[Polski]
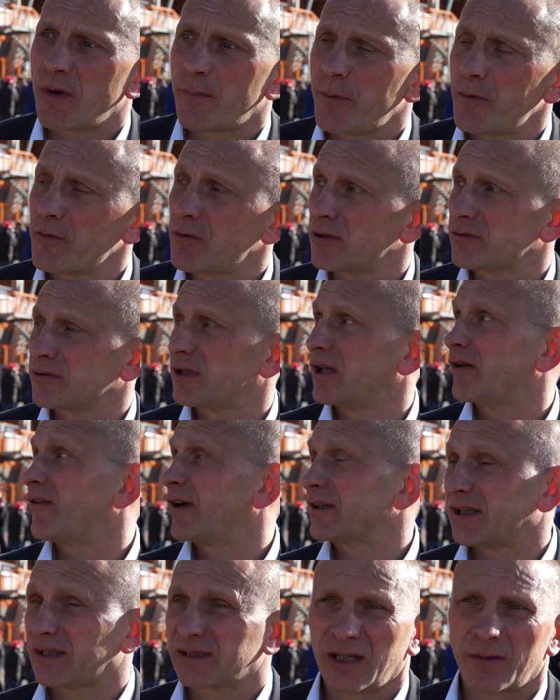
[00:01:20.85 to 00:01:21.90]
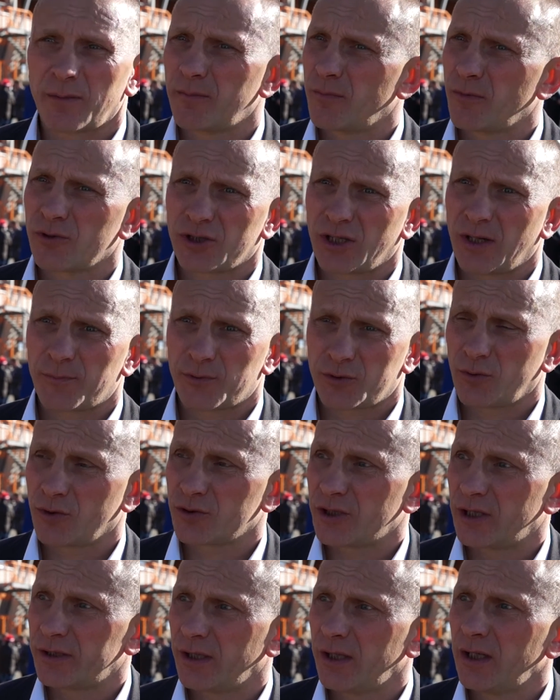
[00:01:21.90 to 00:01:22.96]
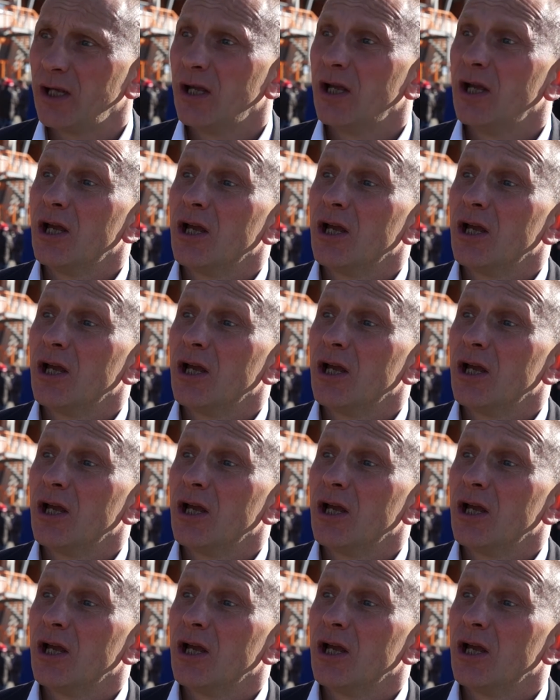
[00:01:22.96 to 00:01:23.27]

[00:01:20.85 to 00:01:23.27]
bo piłka co na watach dałaby może nam przyłożenie.